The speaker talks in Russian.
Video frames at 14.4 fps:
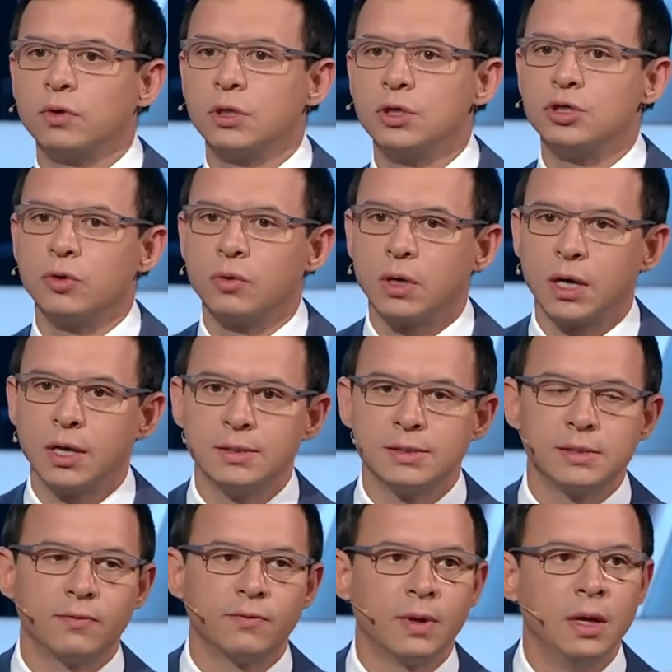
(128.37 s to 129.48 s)
двух тысяч
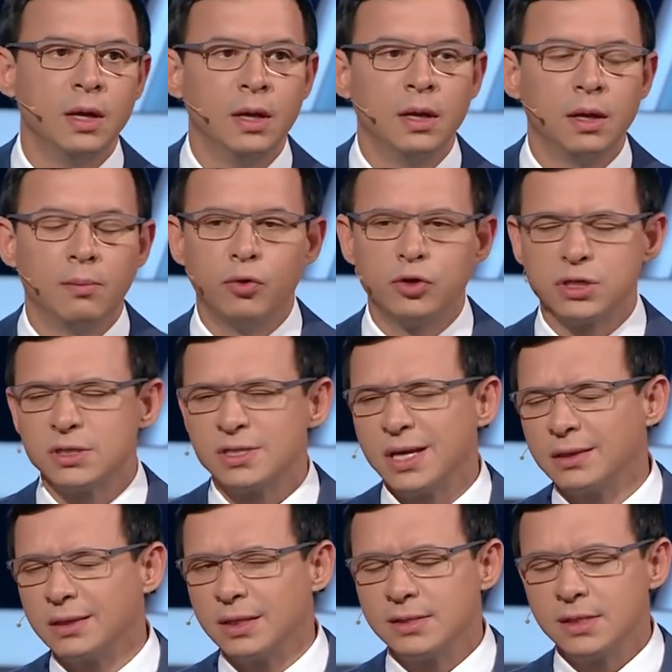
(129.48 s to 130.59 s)
украинцев больше
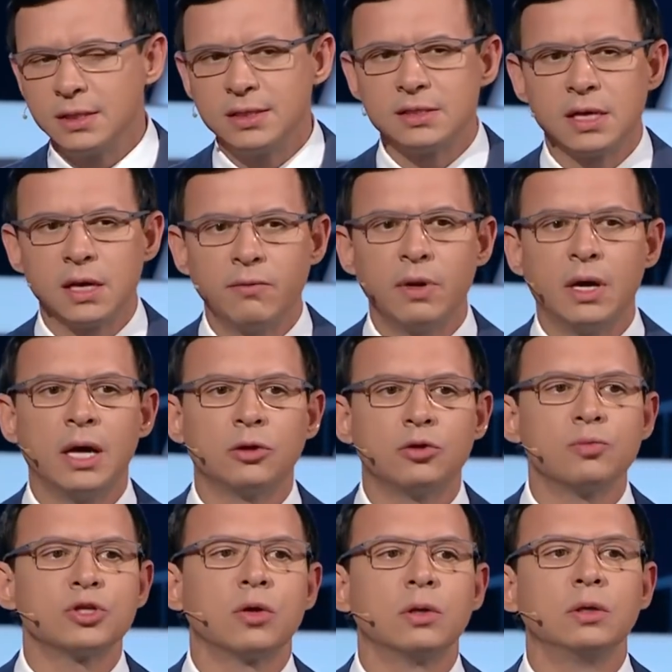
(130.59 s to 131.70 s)
130 заявили о
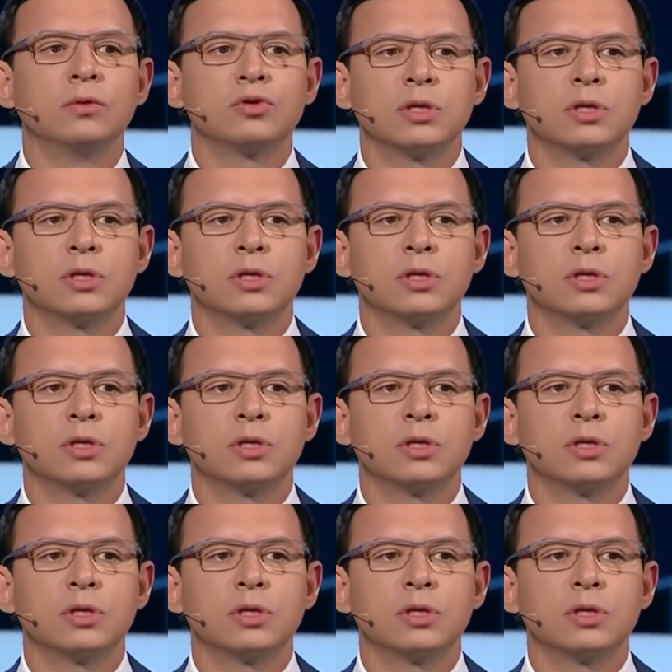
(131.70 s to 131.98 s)
том, что они